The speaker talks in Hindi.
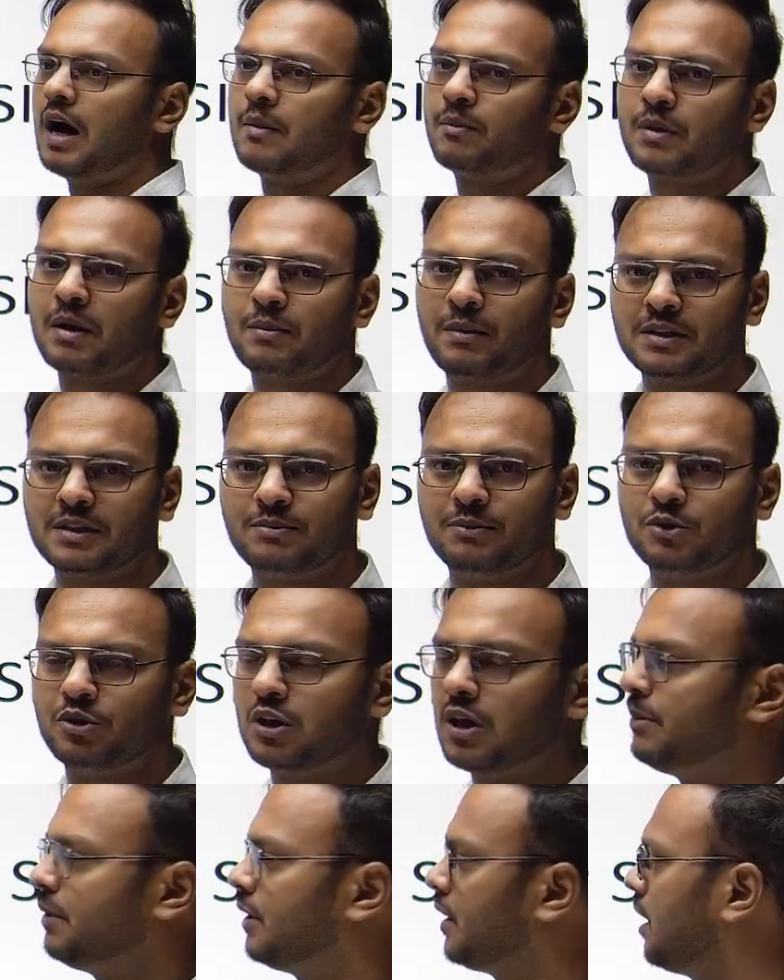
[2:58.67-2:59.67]
आपके पास में जो
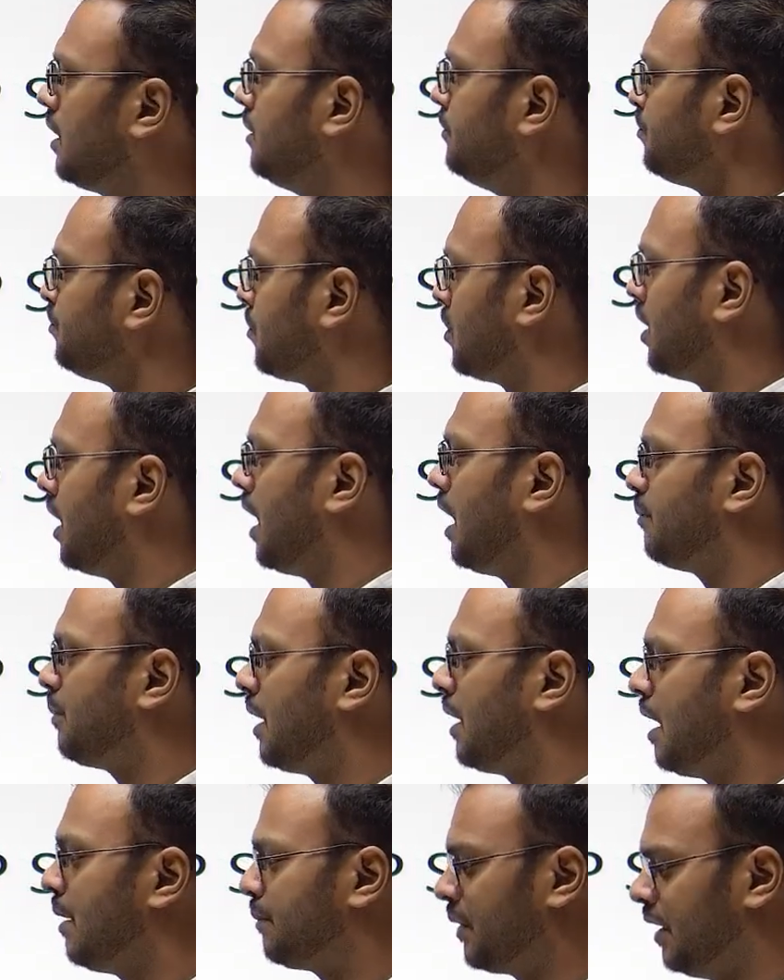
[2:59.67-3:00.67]
है बेटा यहाँ पे
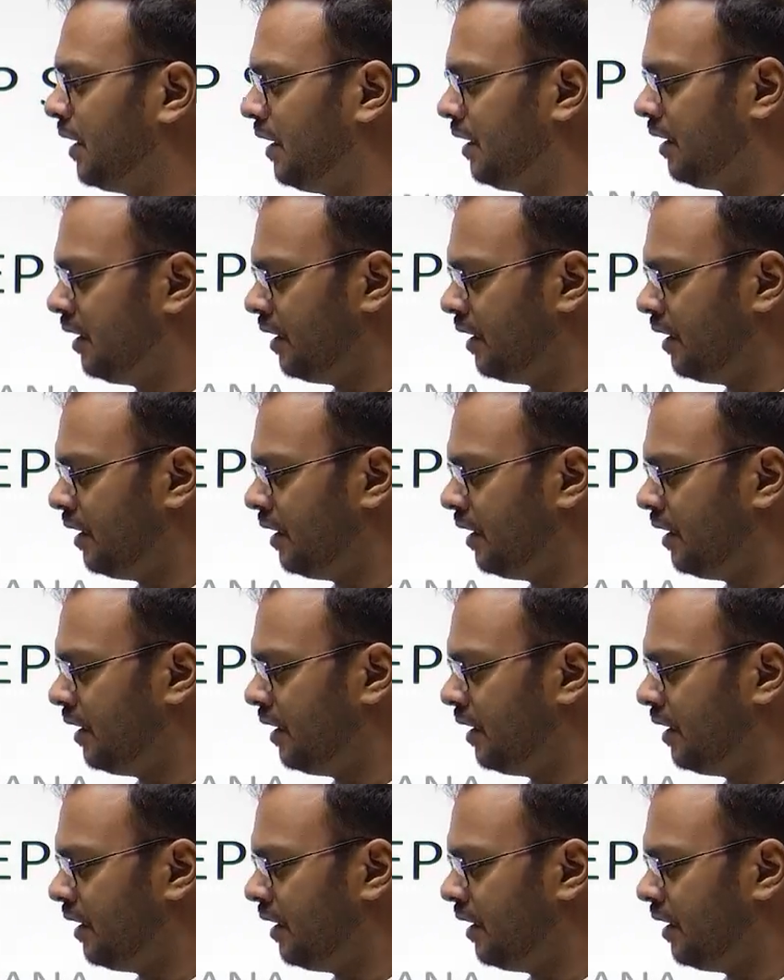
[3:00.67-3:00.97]
आपकी